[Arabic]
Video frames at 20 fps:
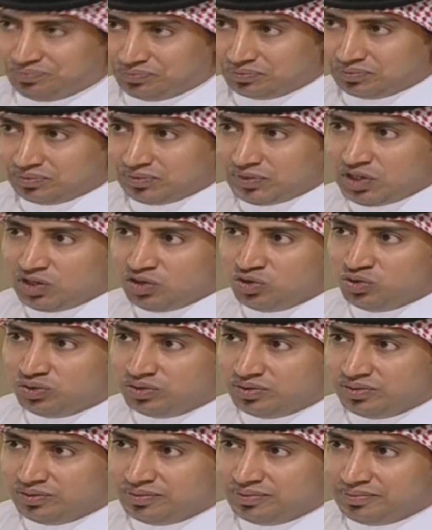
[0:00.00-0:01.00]
مبروك
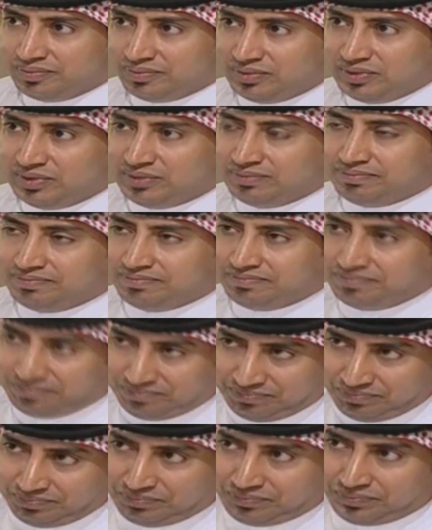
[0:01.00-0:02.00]
الله يوفقك
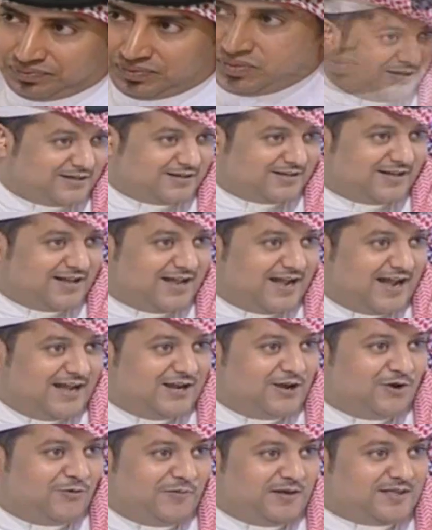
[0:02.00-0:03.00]
مبروك. ومبروك
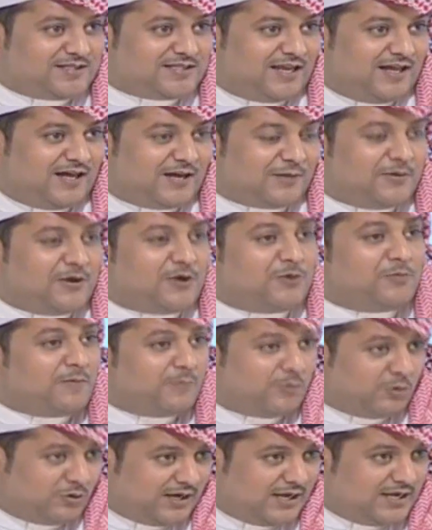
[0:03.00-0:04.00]
عليهم عيسى الحربين
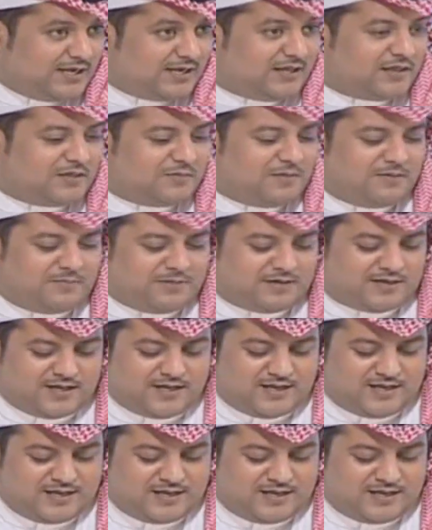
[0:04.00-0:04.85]
ومبروك عليك انضمامك